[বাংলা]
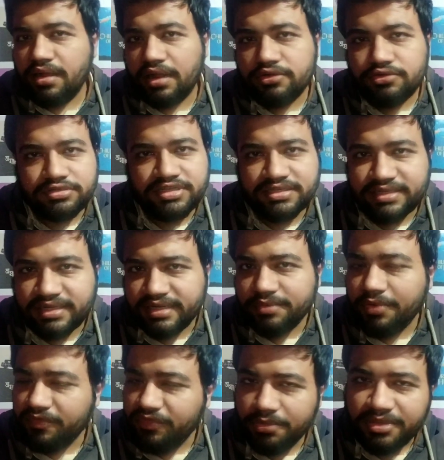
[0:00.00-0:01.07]
অনুষ্কা শেট্টির
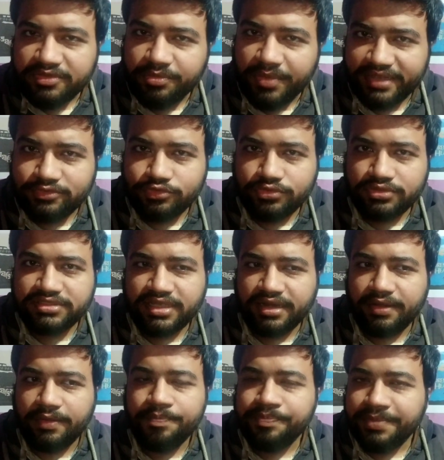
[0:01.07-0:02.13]
পারফরমেন্স ম্যাচ করছে
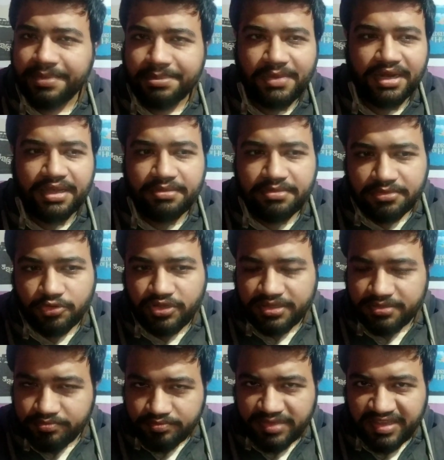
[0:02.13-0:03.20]
না মানে ওই
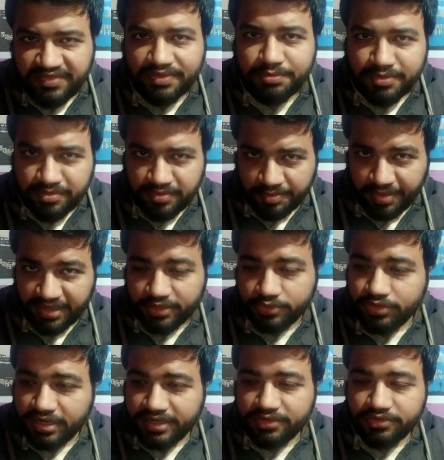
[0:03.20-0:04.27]
ইভে মানে
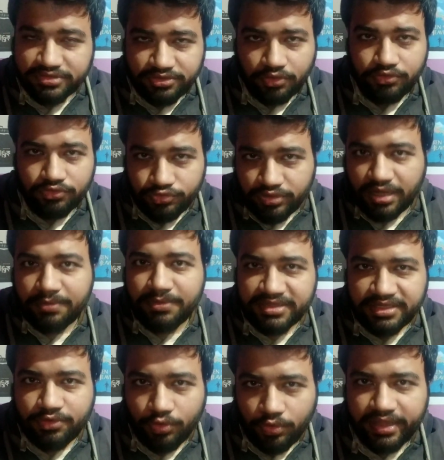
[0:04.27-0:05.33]
পার্টিকুলারলি ওই যখন
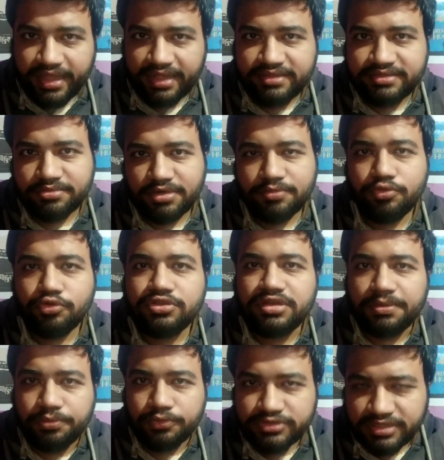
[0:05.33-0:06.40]
দুর্গামতি হয়ে যাচ্ছে মানে
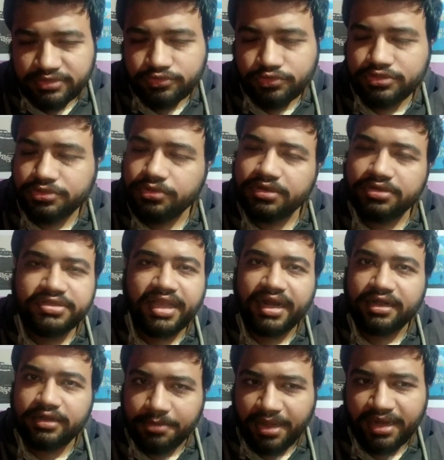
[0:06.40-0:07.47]
ভূতটা প্রজেস করছে ওকে ওই
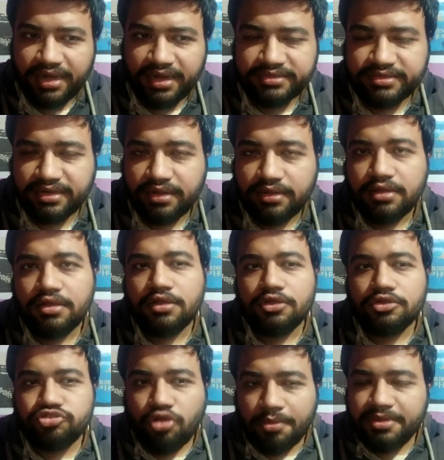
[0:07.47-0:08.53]
জায়গাটা ভালো লাগছে না
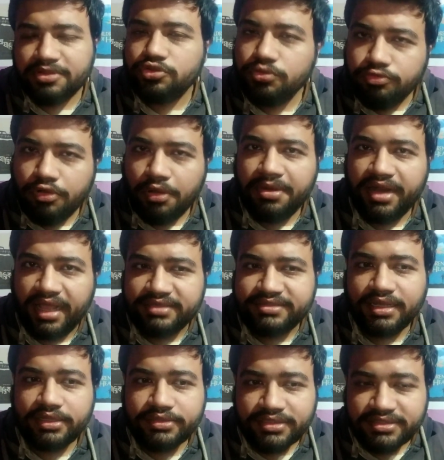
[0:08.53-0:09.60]
তবে তবু আমার
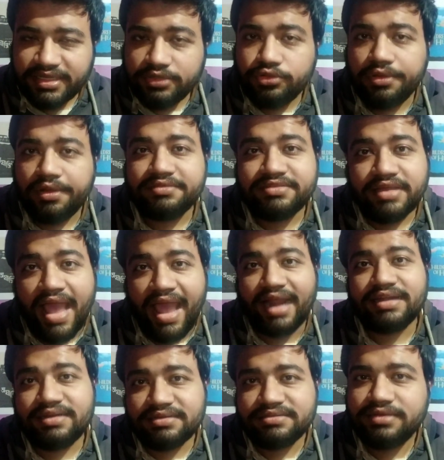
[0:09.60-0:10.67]
আশা আছে যেহেতু
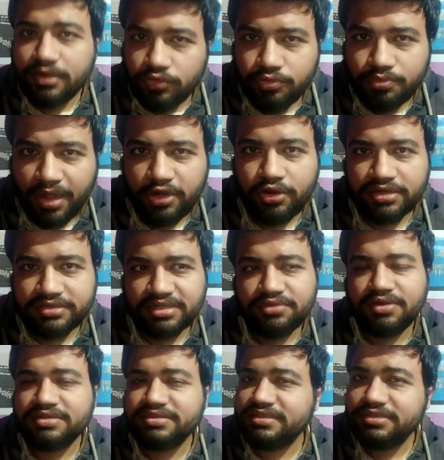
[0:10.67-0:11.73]
অ্যাক্টার্সরা খুব ভালো আশা
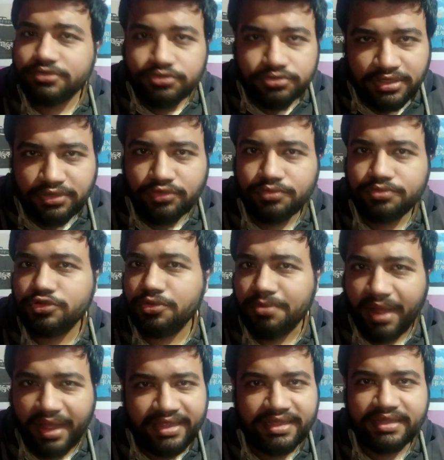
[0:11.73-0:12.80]
আছি যিশু সেনগুপ্ত
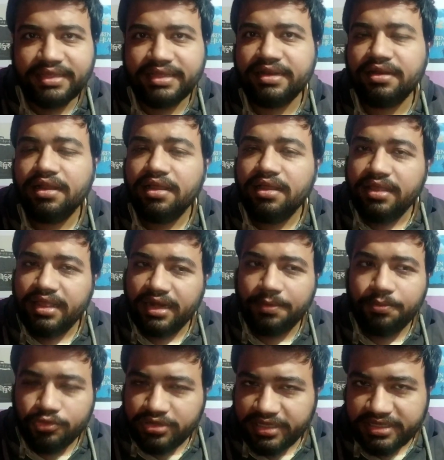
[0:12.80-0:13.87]
মাহি গিল এরা
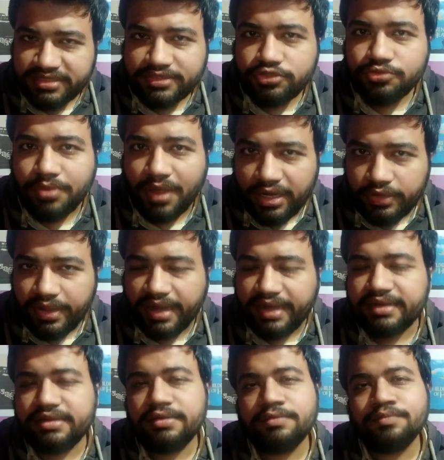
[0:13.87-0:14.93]
প্রত্যেকে যেহেতু ভালো
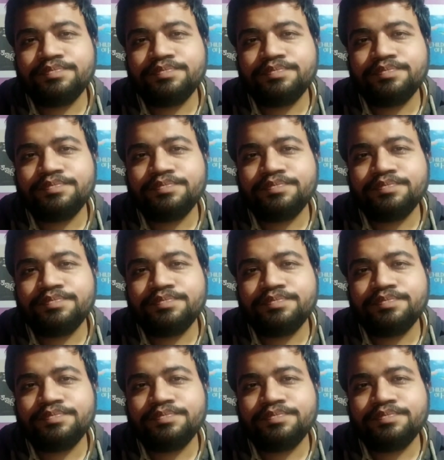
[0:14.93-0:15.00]
অ্যাক্টার